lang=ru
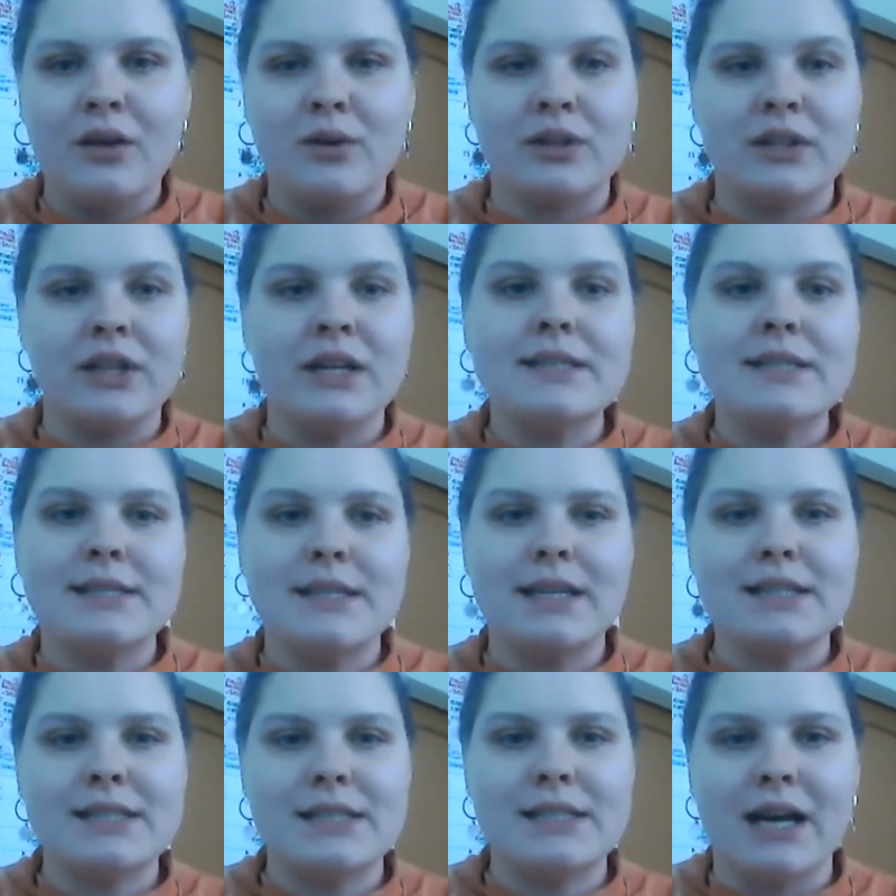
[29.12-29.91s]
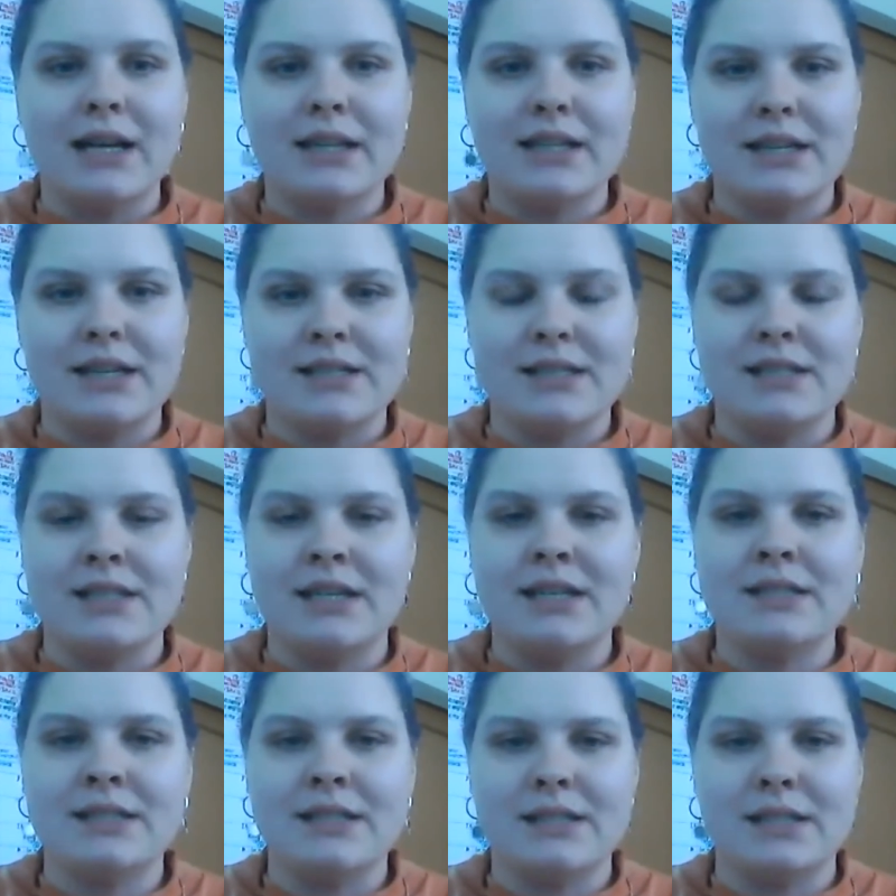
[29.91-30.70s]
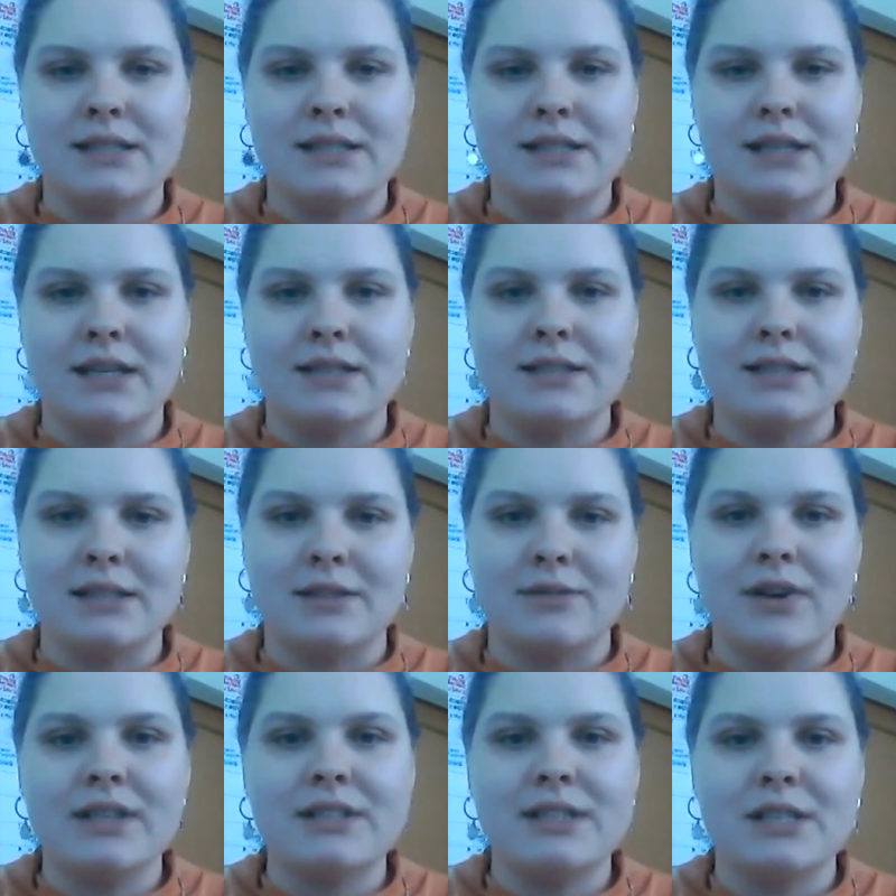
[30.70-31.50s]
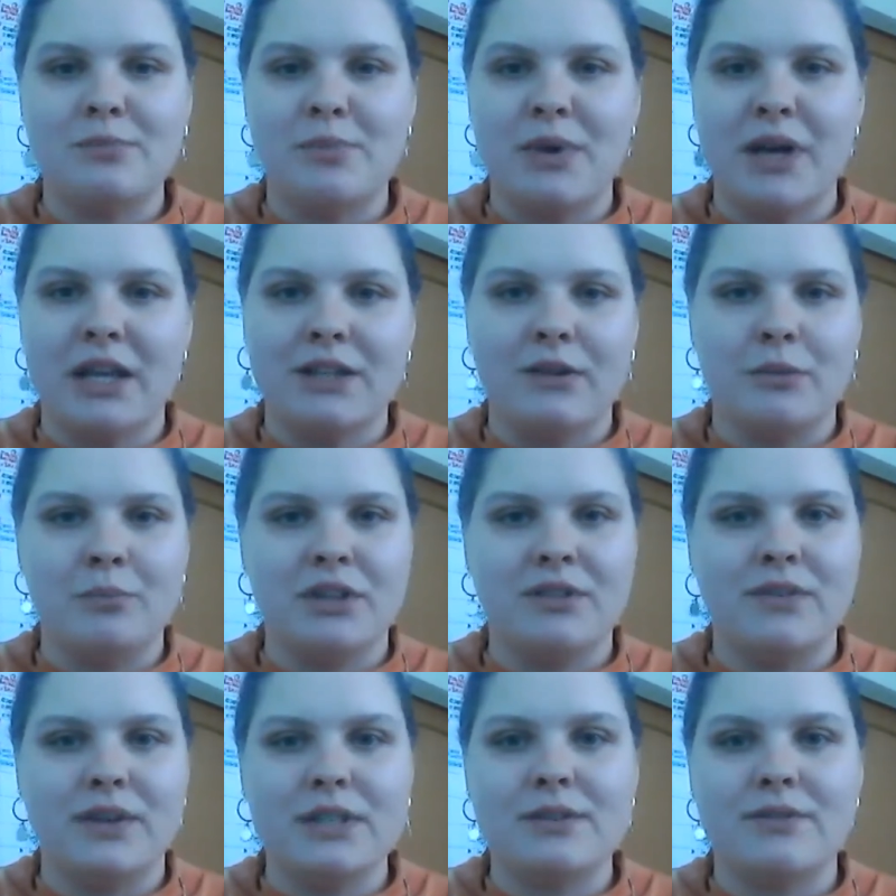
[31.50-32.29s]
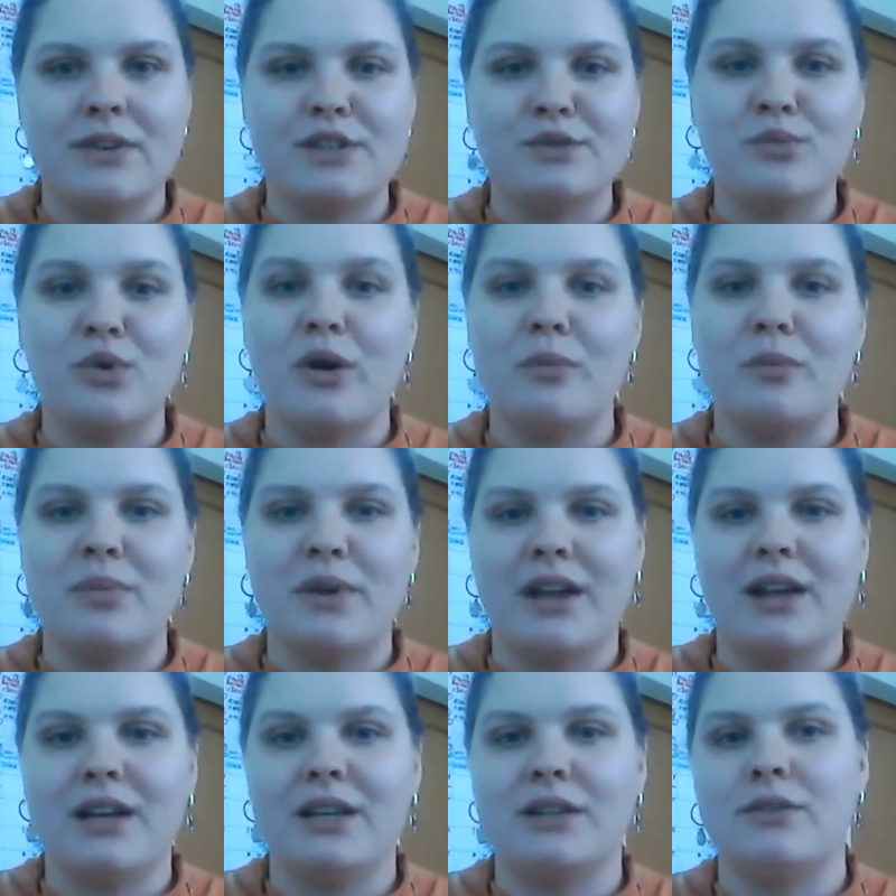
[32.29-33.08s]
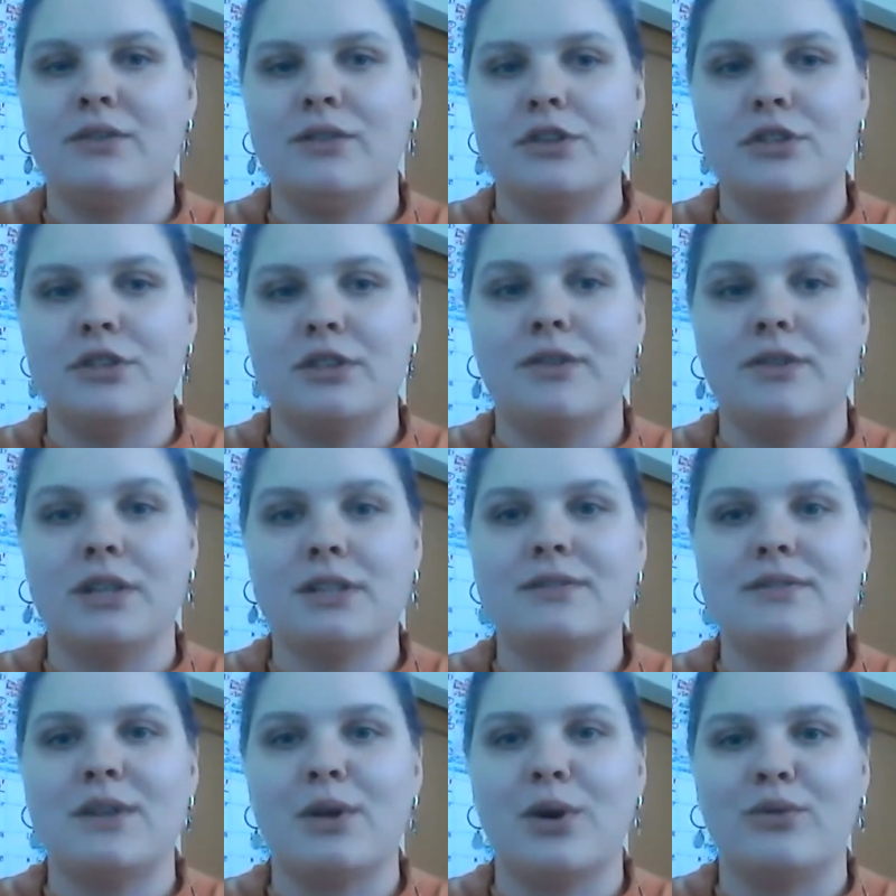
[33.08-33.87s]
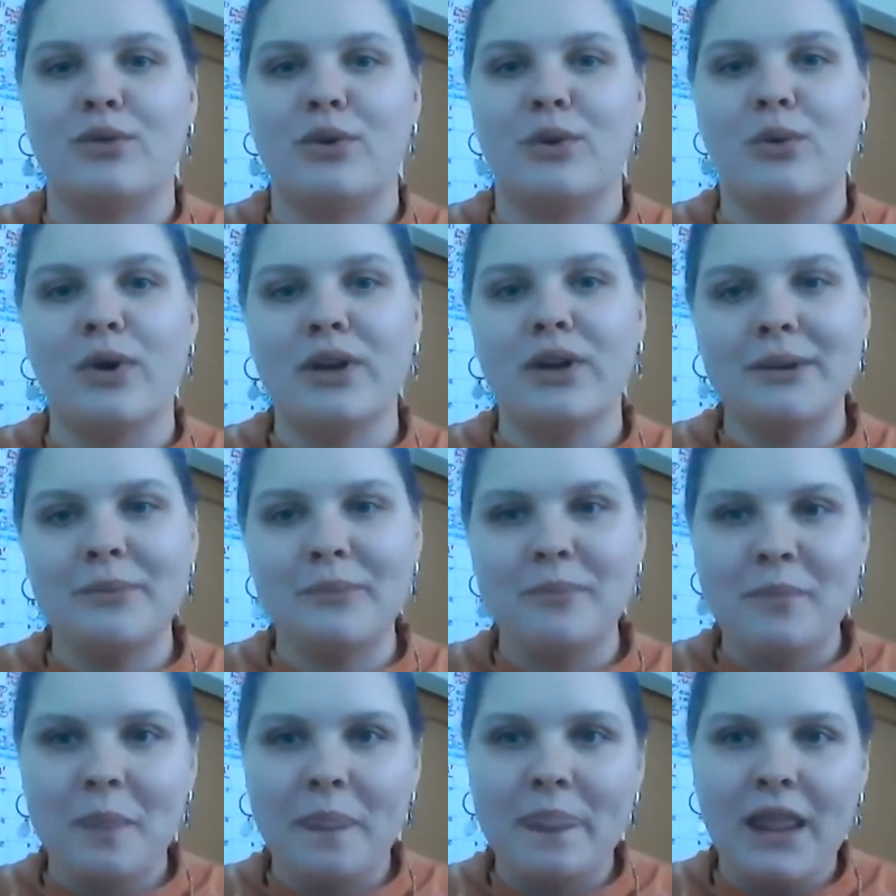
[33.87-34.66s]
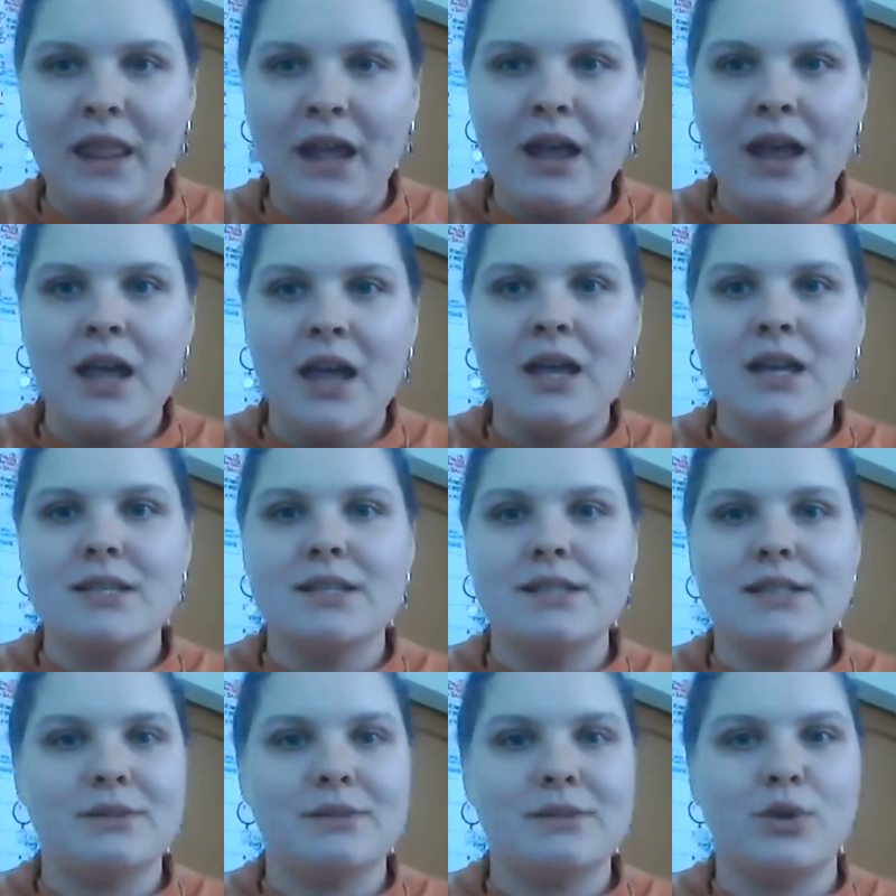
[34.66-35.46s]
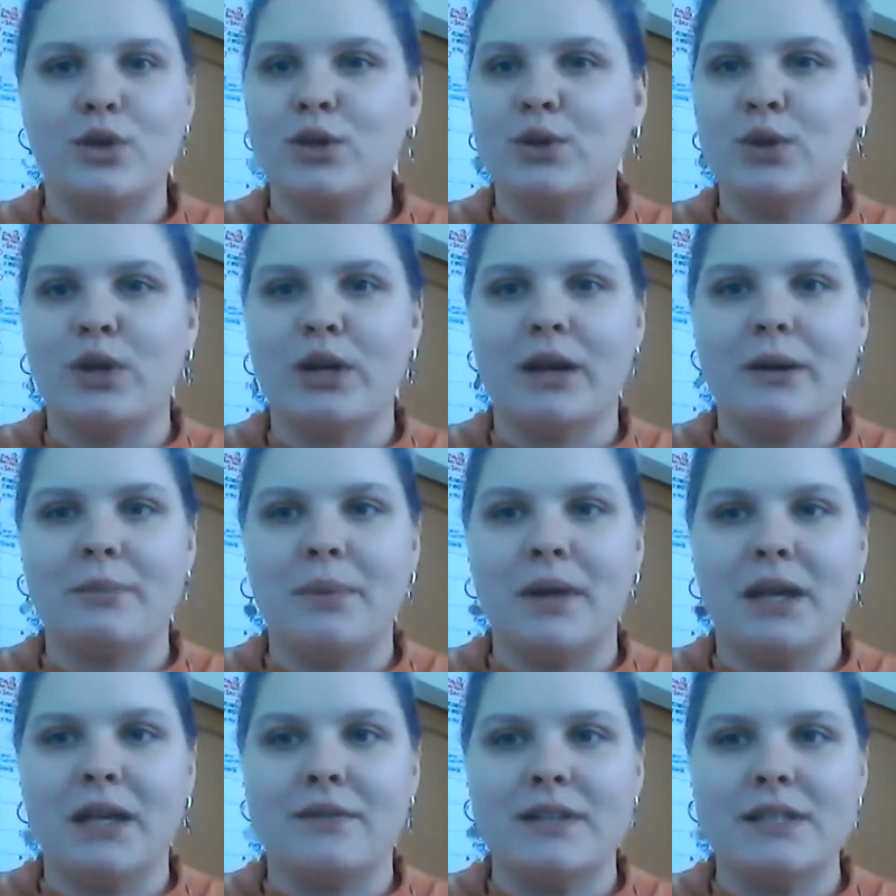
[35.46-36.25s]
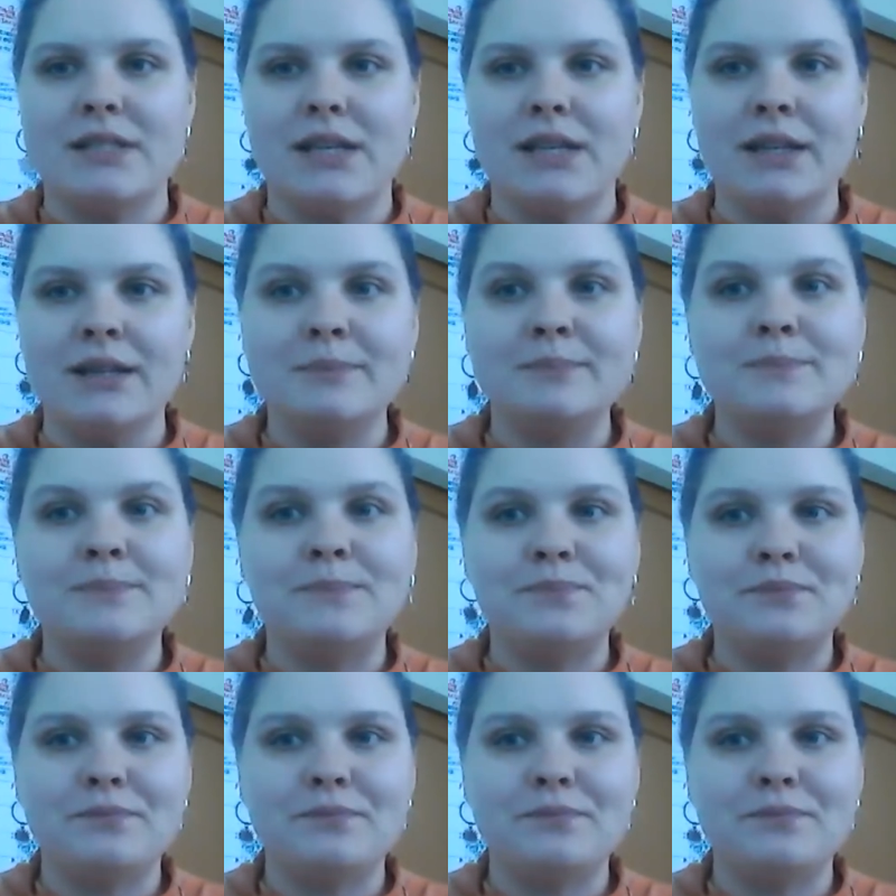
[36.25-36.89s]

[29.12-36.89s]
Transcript: Онлайн-секция арт-резиденции состоится с 25 по 28 апреля 2022 года. Сегодня только первый день.